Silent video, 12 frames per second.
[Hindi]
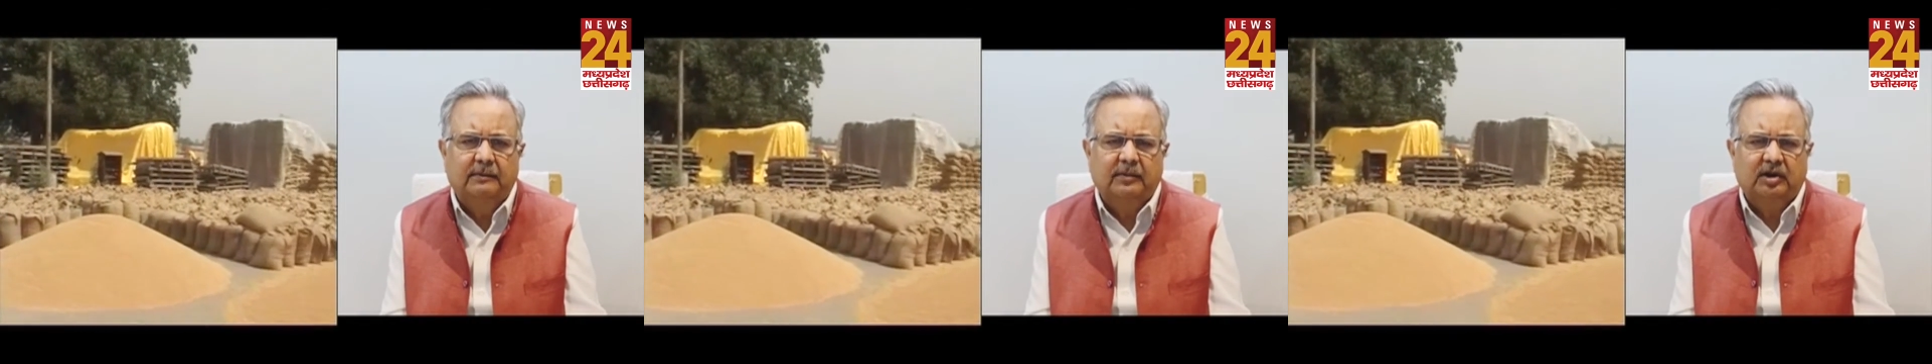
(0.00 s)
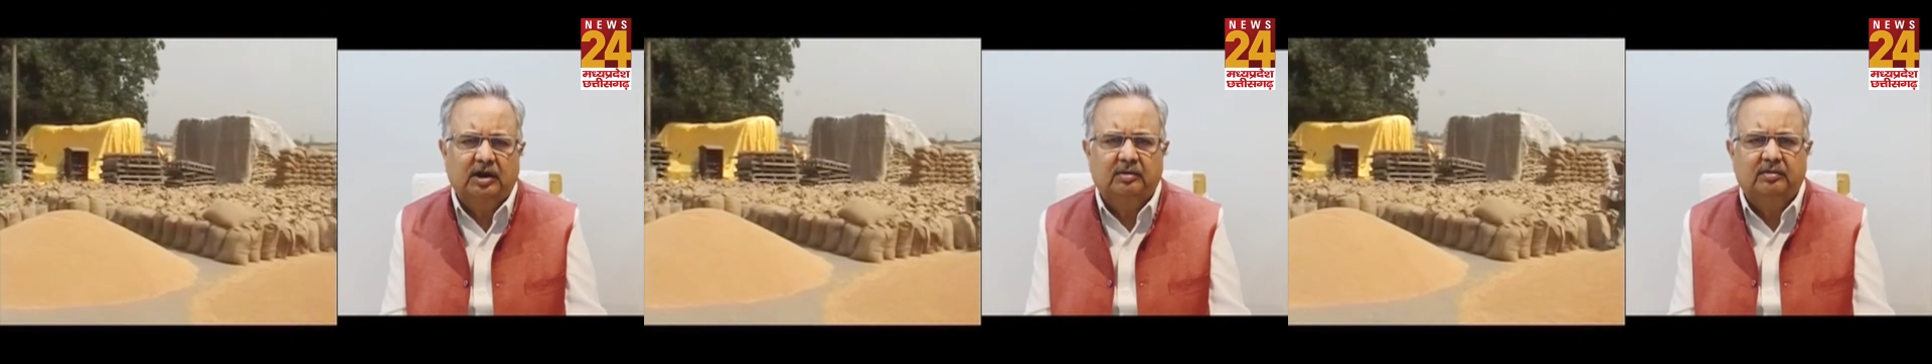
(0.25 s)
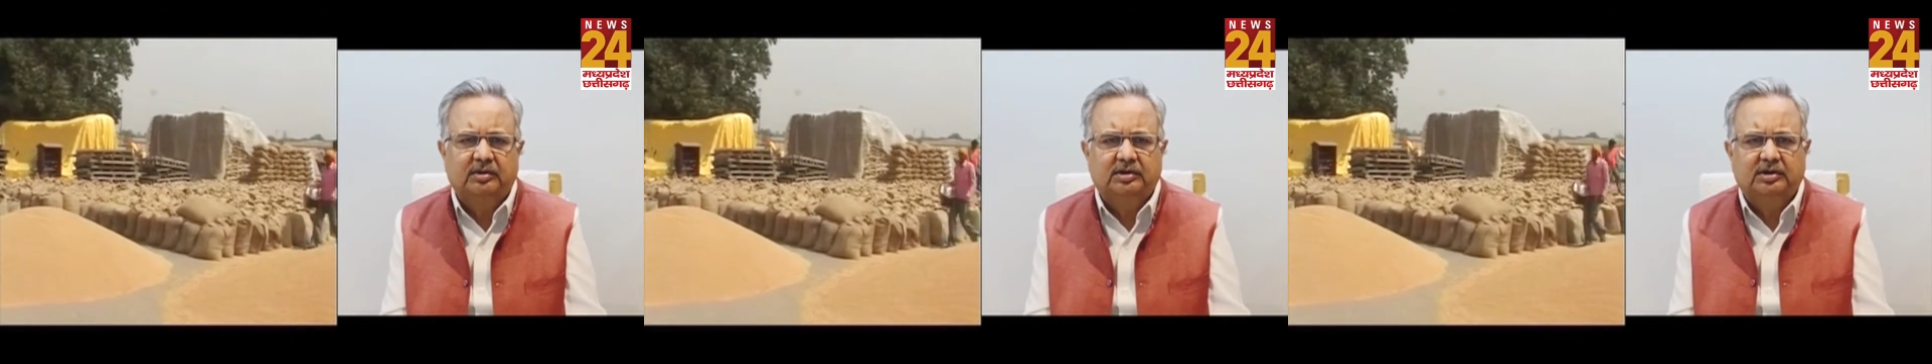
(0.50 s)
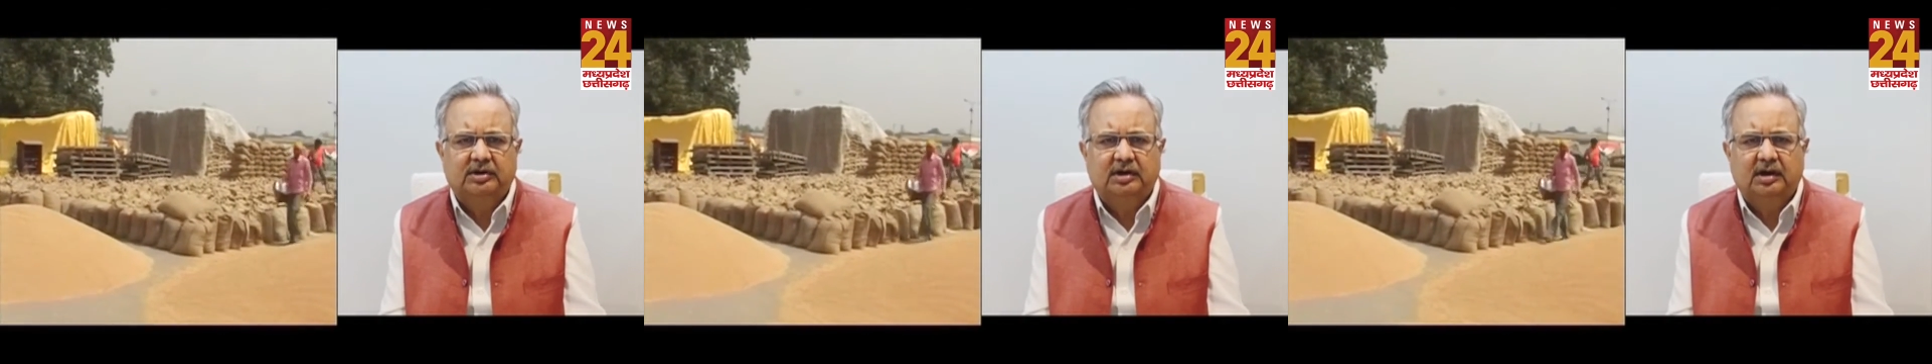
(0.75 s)

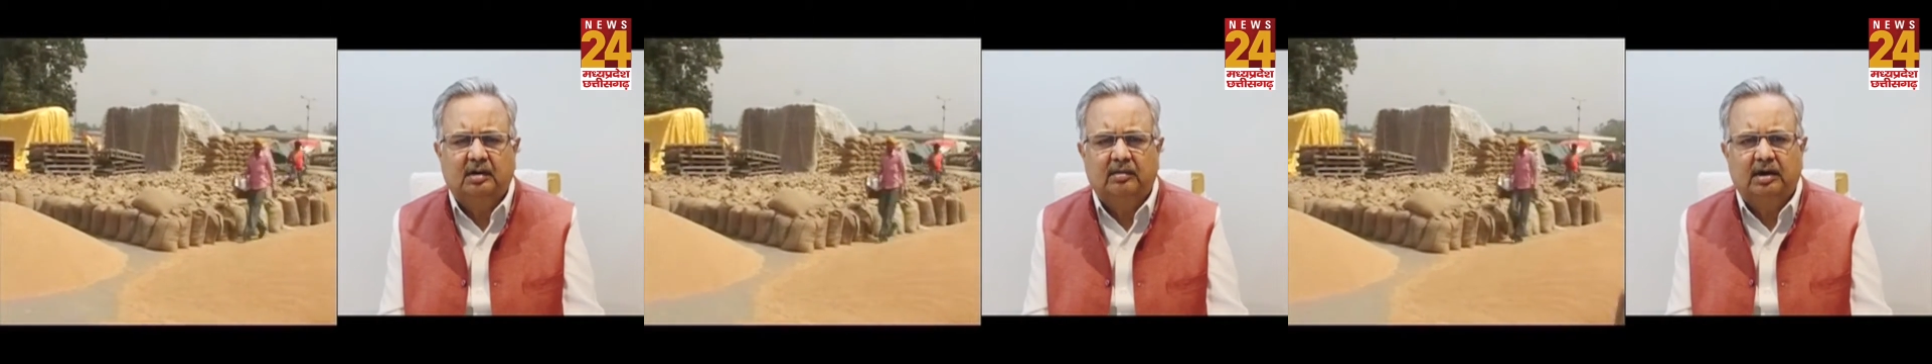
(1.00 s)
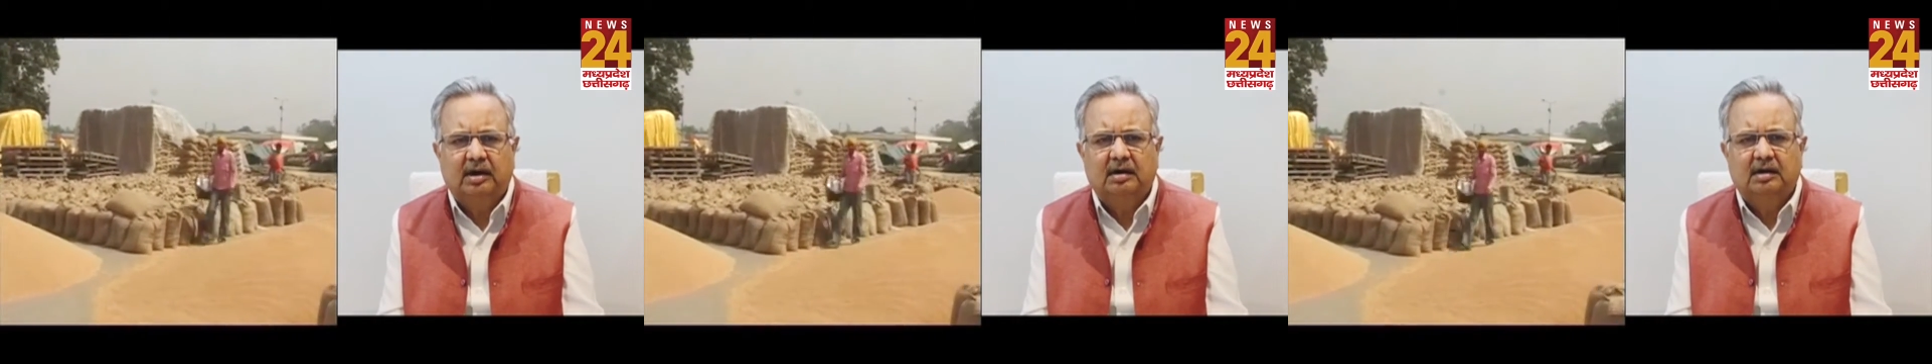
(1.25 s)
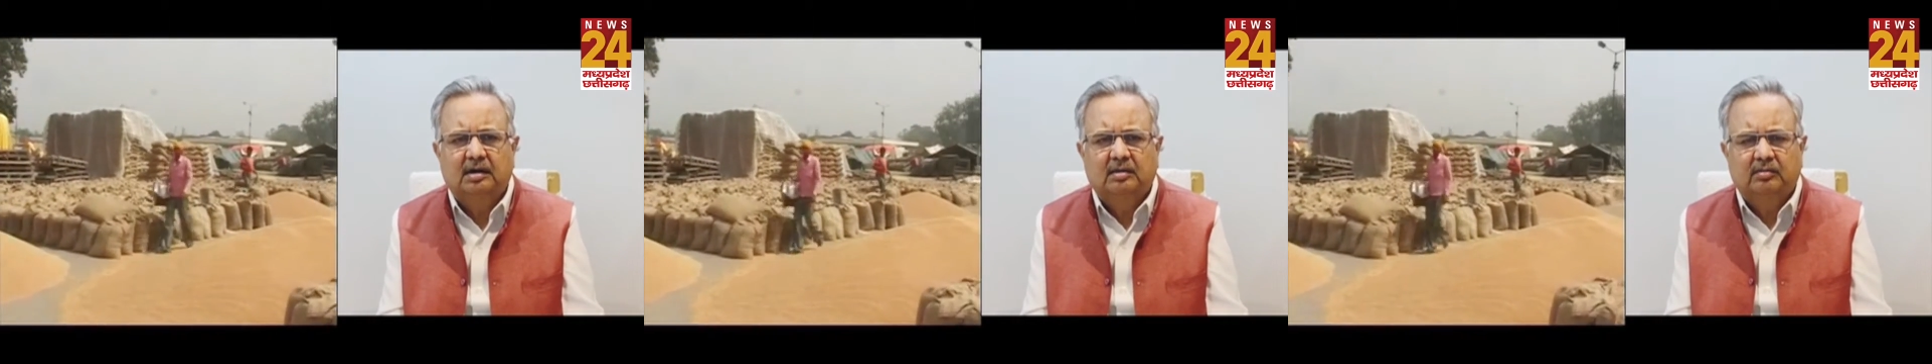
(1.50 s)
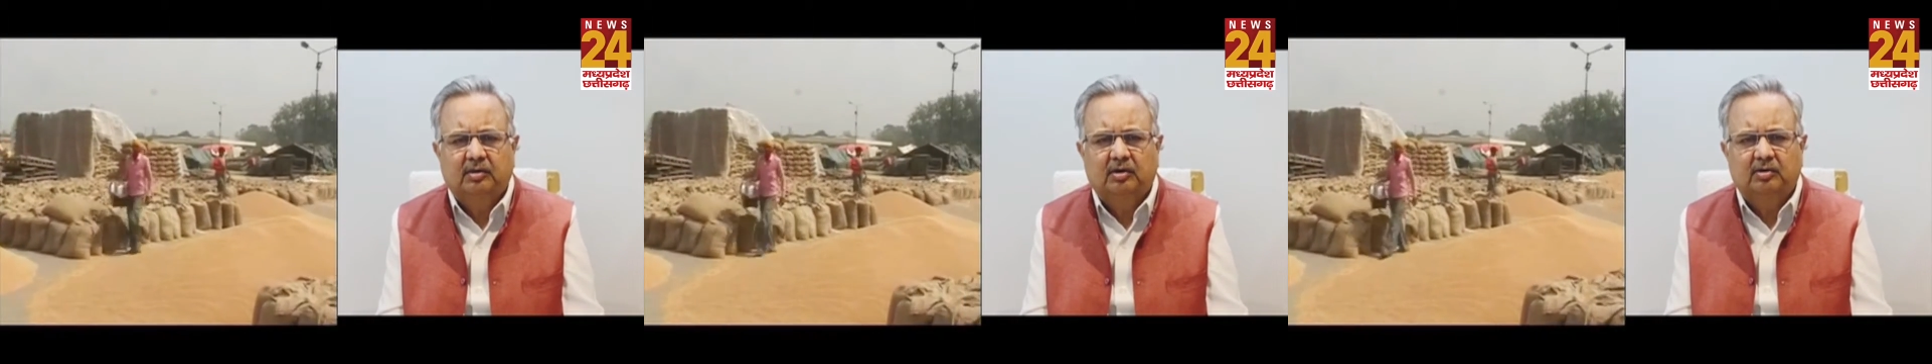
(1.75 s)
प्रधानमंत्री जी का आभार
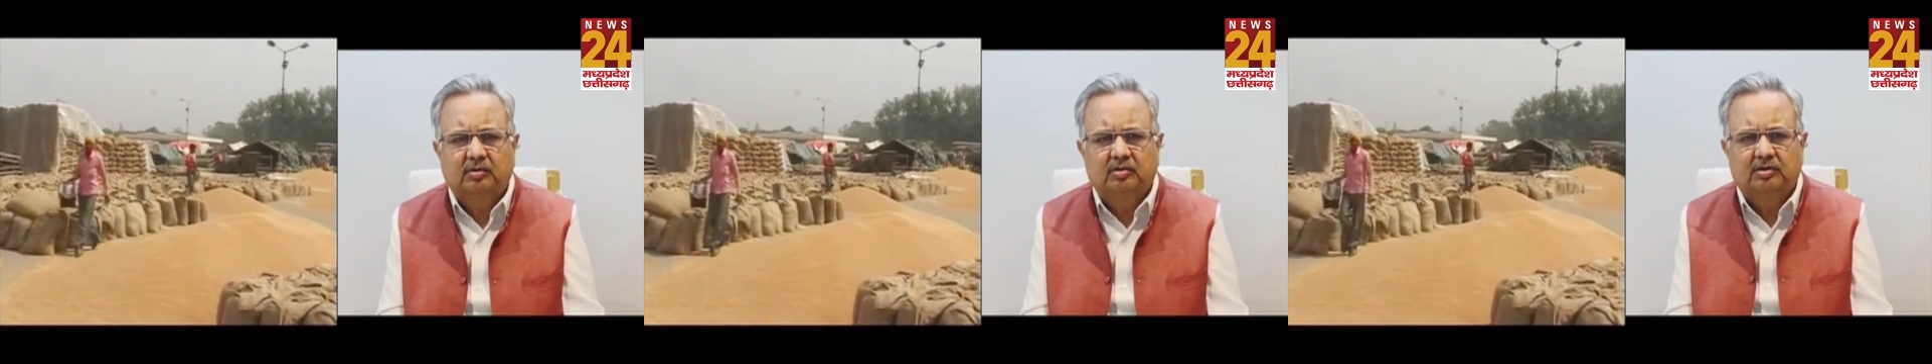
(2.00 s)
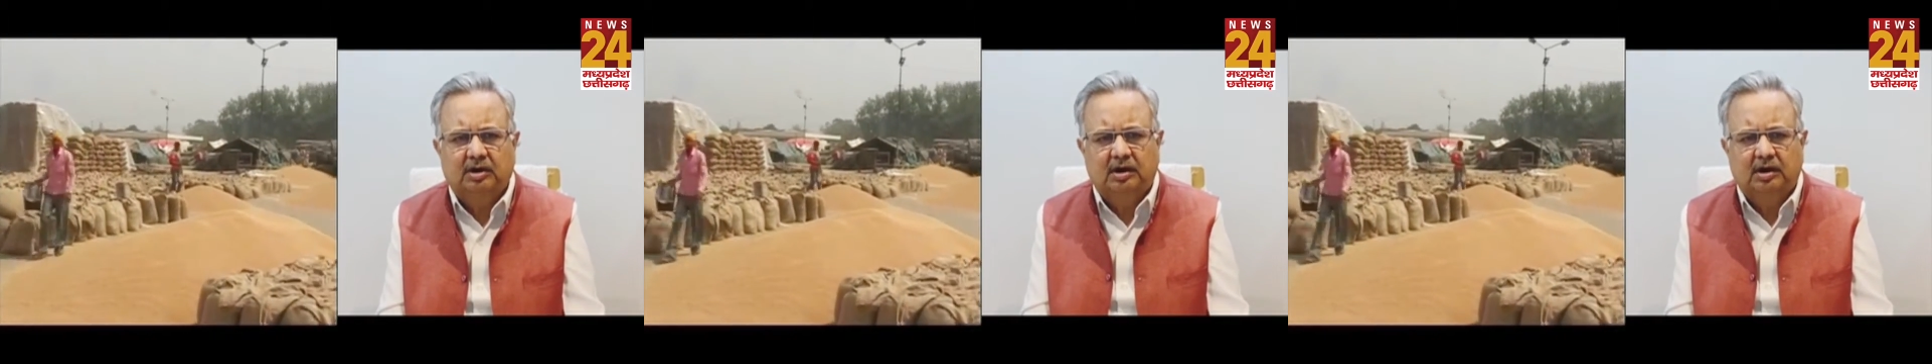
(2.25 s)
बहुत बहुत